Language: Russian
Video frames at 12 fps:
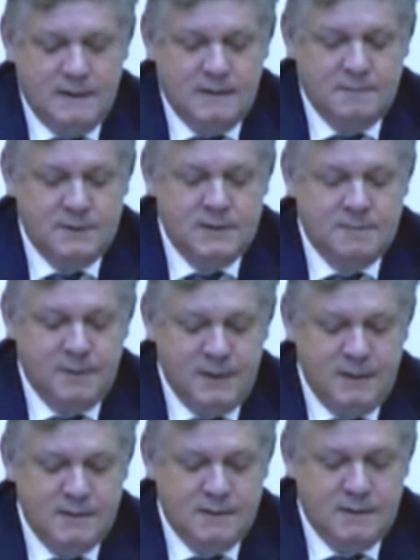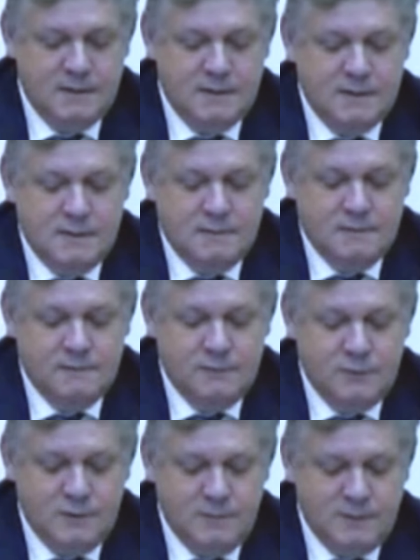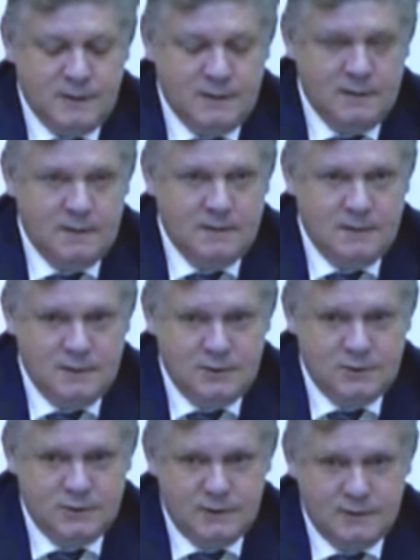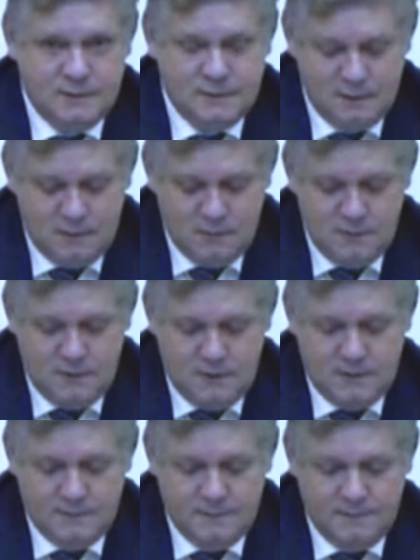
было принято 81 тысяча сотрудников.